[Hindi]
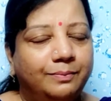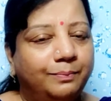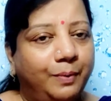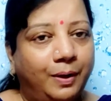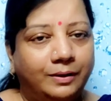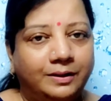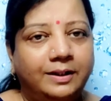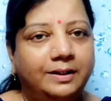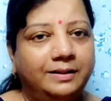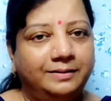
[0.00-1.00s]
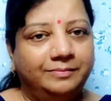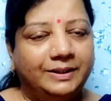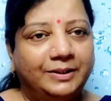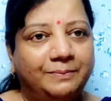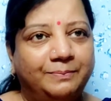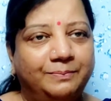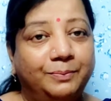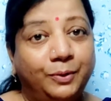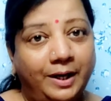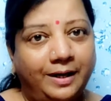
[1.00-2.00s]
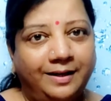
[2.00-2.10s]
बहुत ही मतलब बुरा